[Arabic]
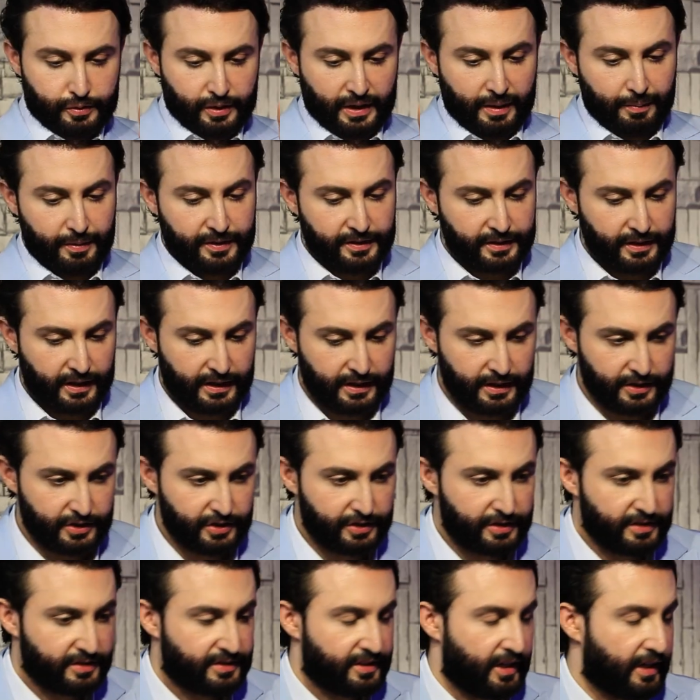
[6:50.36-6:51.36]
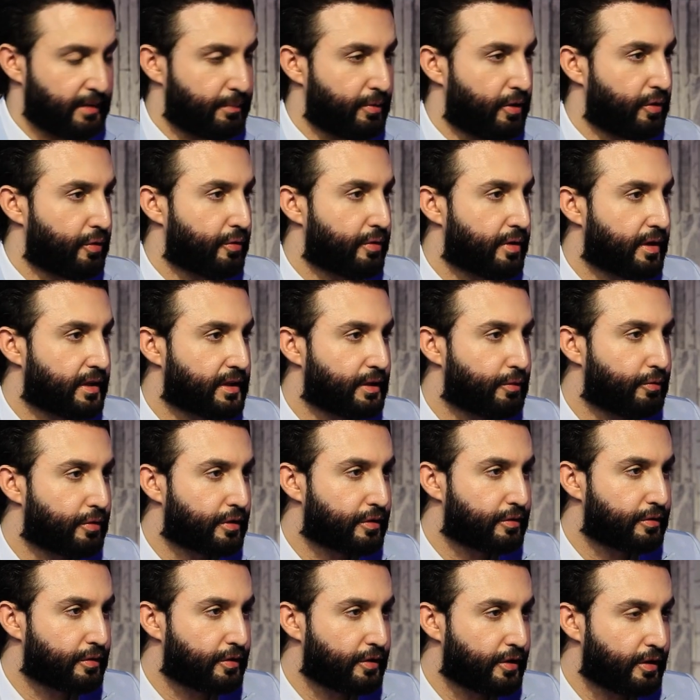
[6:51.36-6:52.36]
دكتور احمد انا جدا سعيد بحضورك
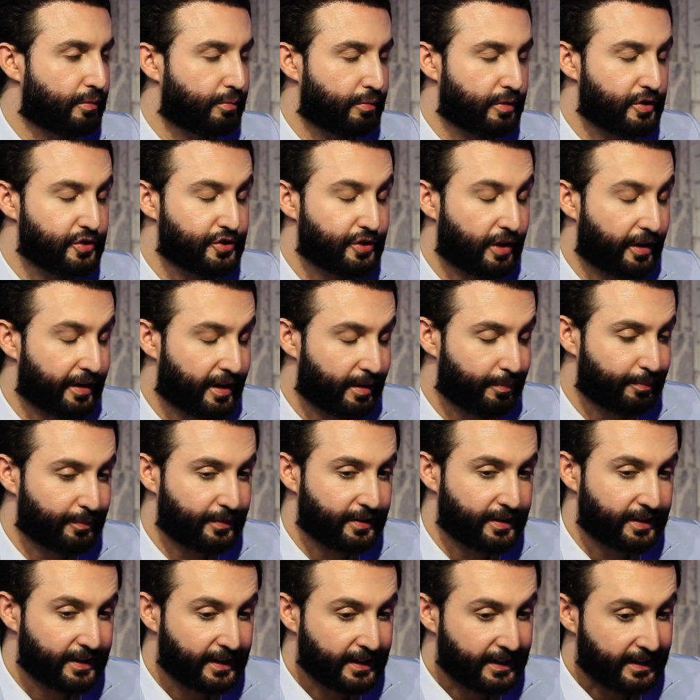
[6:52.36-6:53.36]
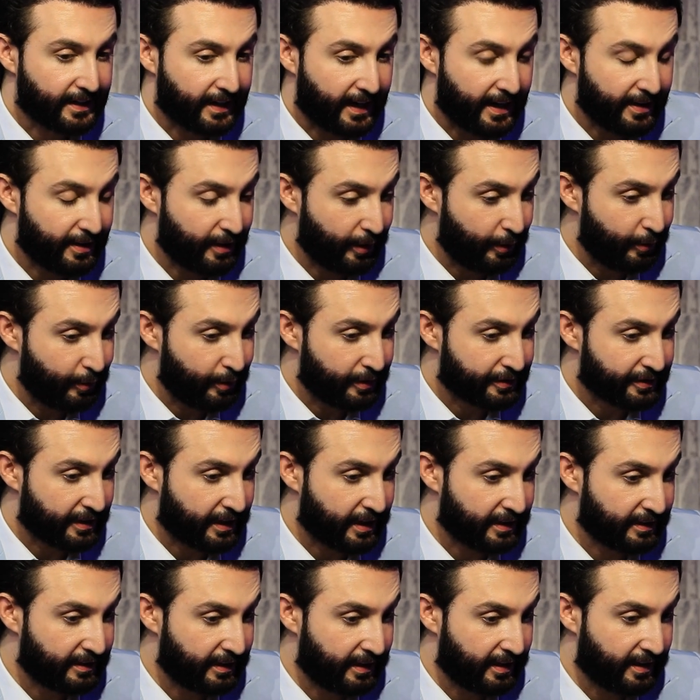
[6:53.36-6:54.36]
نورتني اليوم وان شاء ربي هذه الحلول اللي
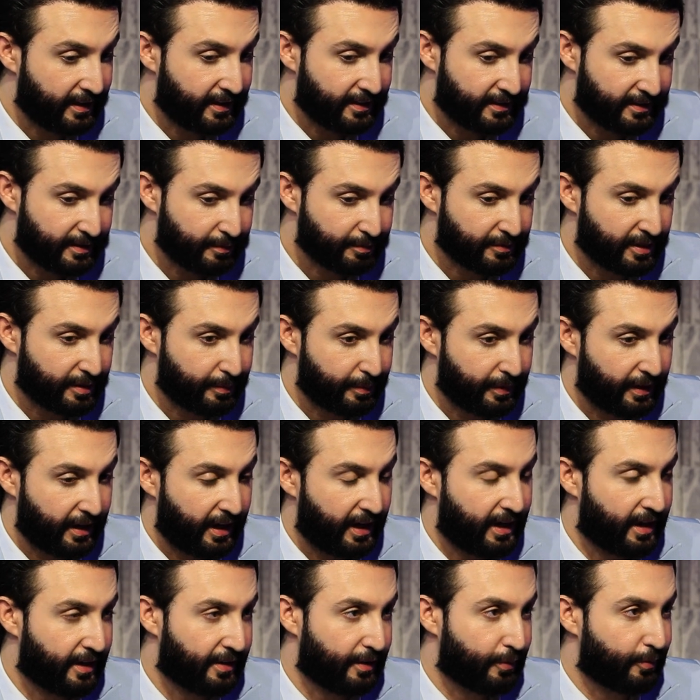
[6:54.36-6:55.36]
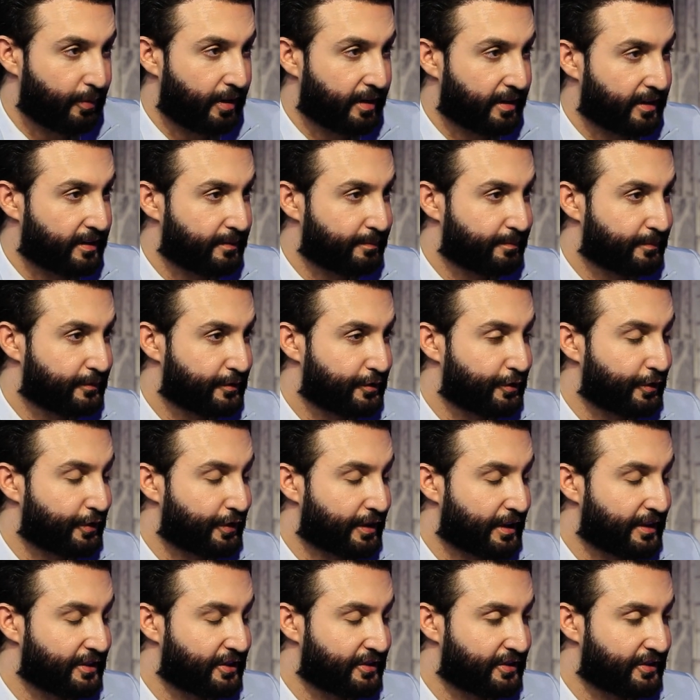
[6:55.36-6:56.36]
تطرقت لها يتم تطبيقها على ارض الواقع. شكرا